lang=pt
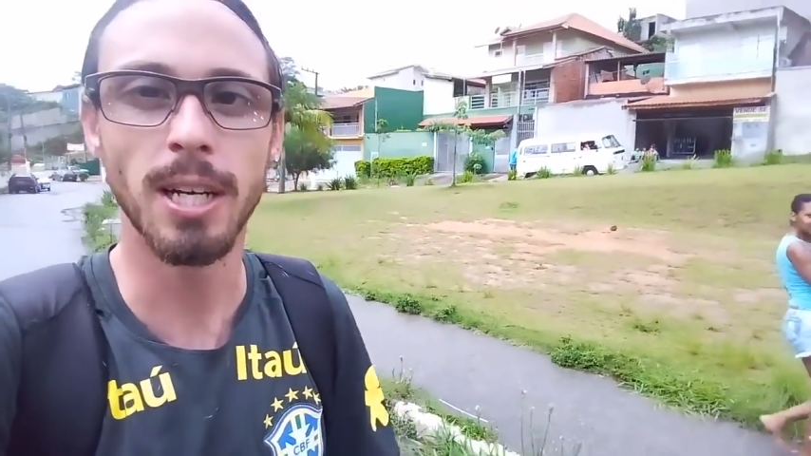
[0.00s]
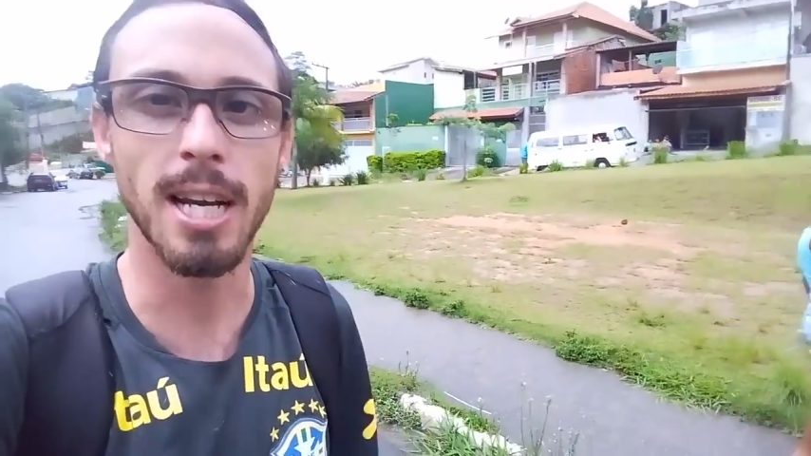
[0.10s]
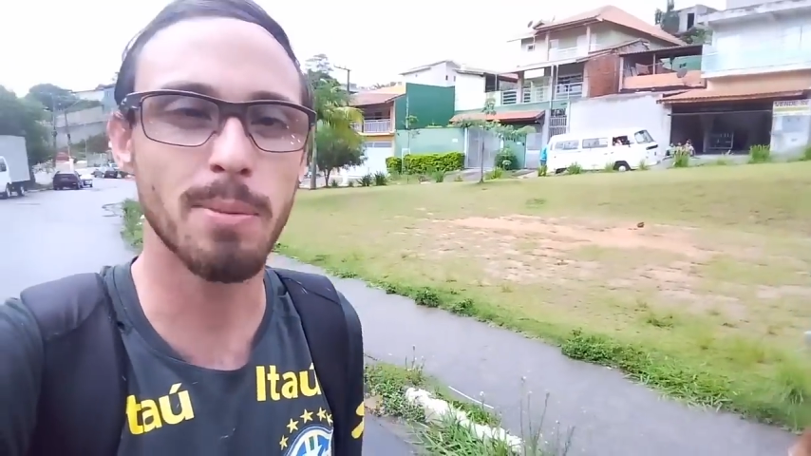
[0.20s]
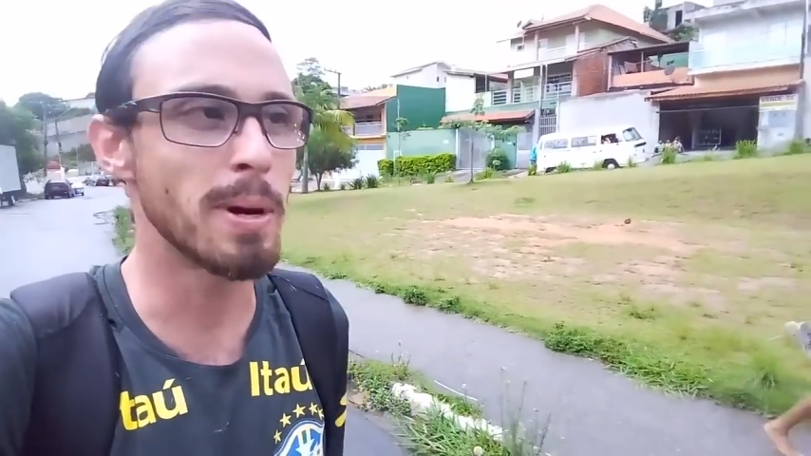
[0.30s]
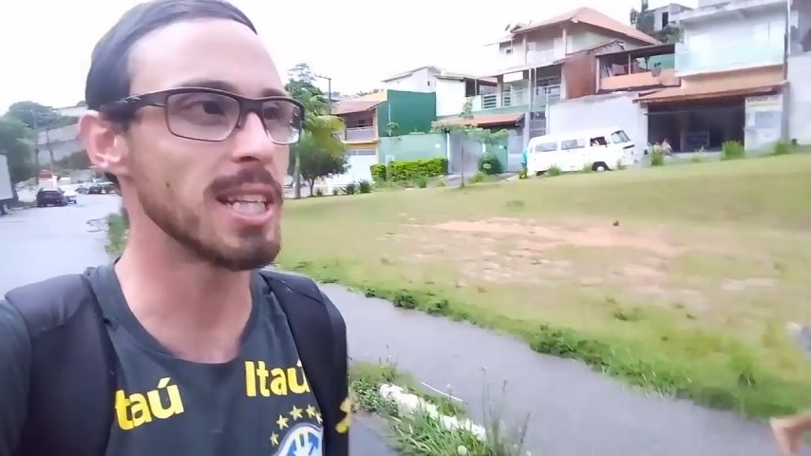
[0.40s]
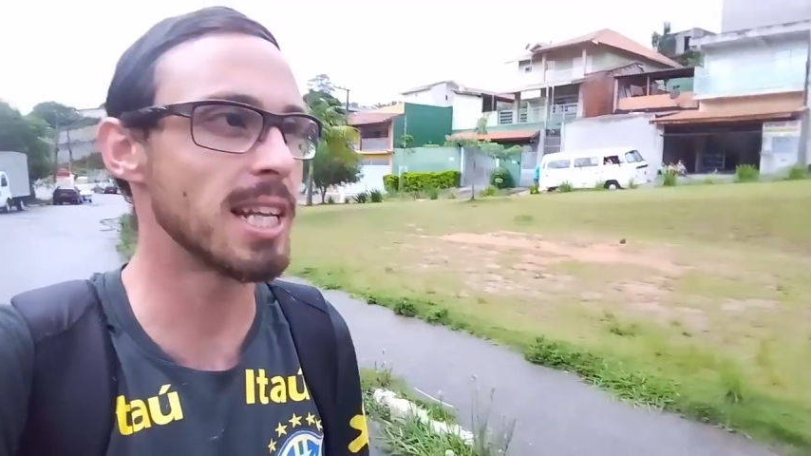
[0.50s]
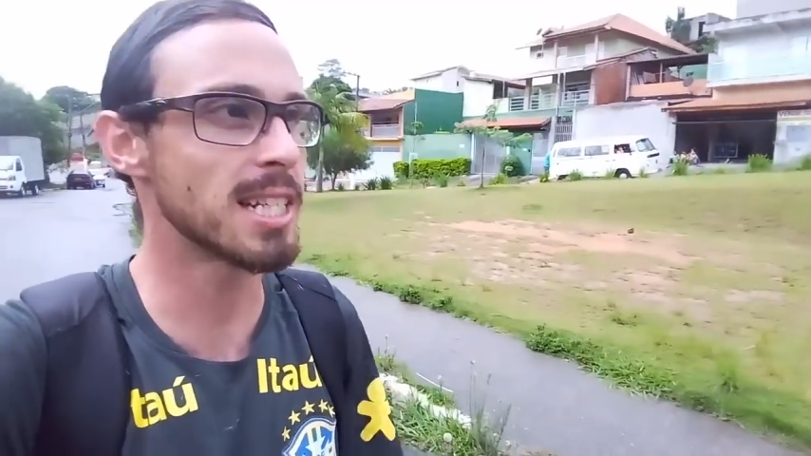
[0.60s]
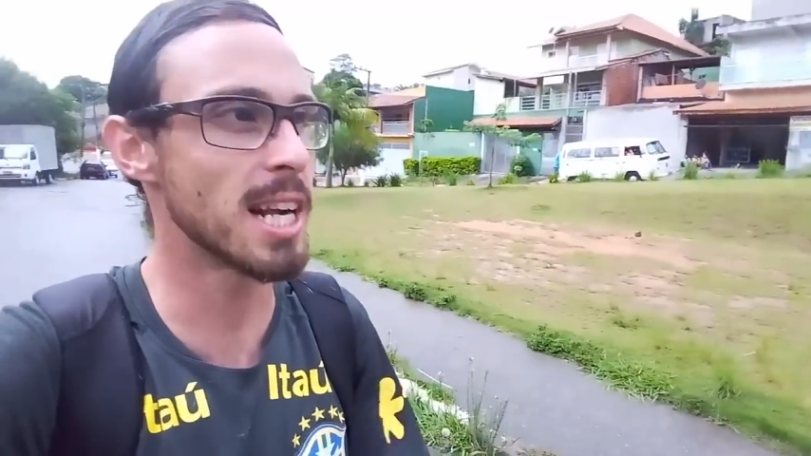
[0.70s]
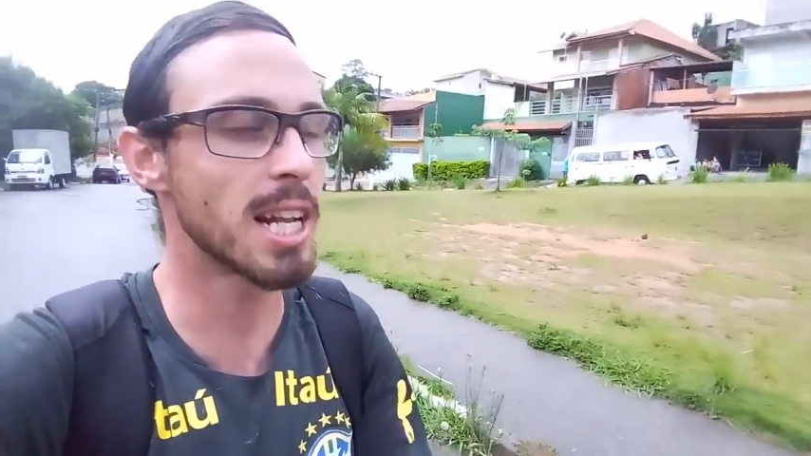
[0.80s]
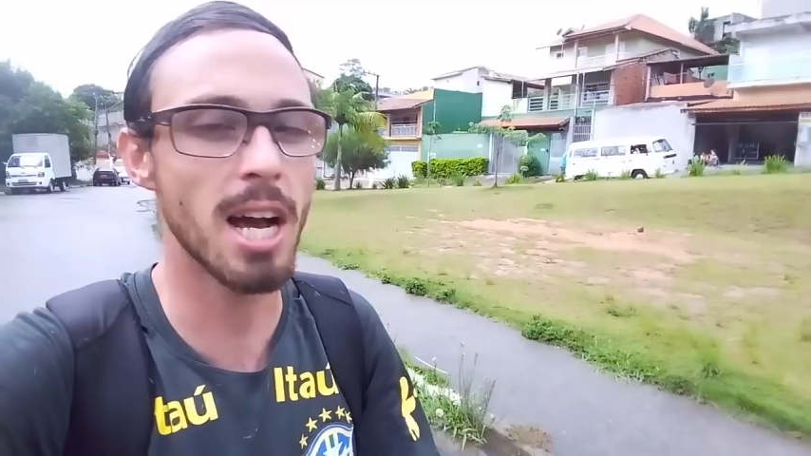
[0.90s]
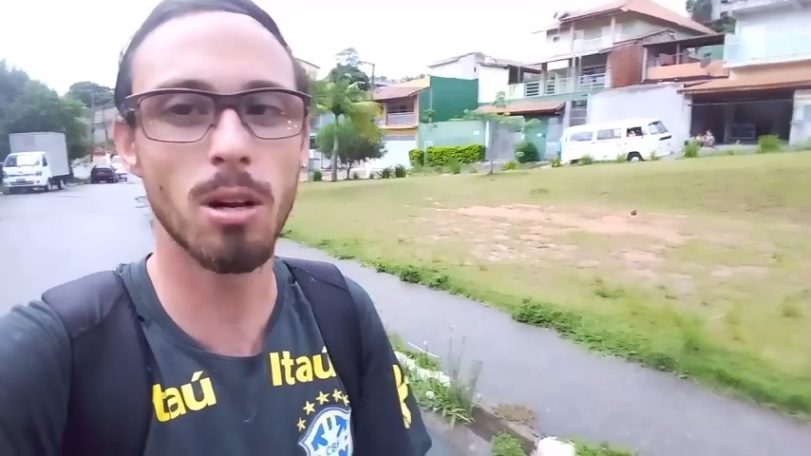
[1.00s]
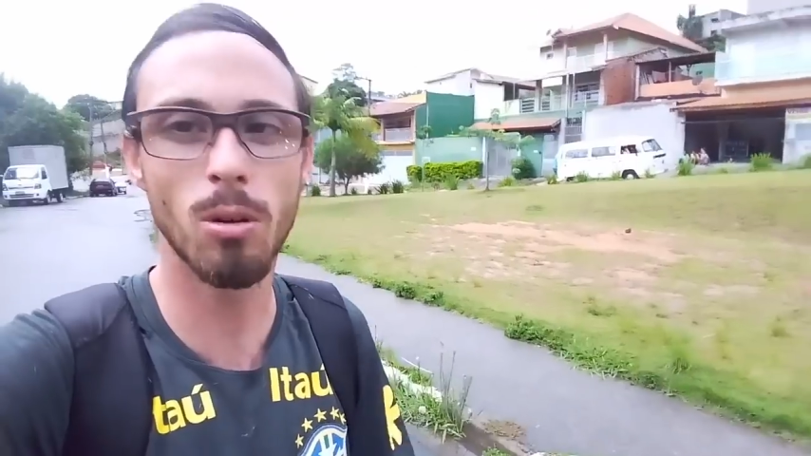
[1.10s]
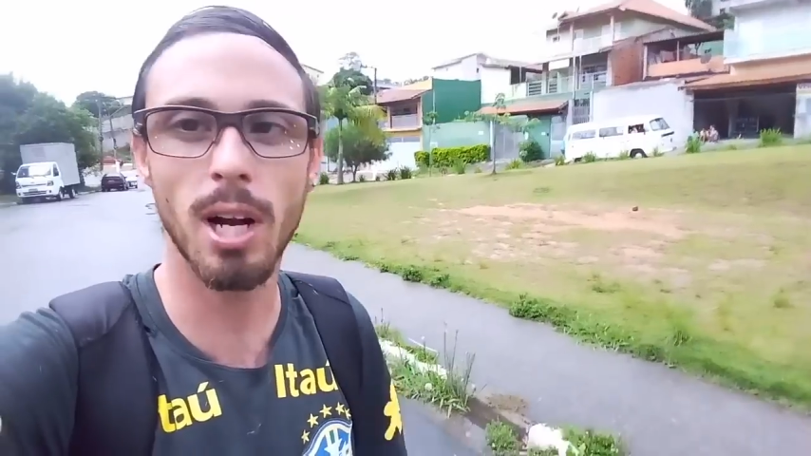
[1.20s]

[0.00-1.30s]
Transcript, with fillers: a espada da tartaruga.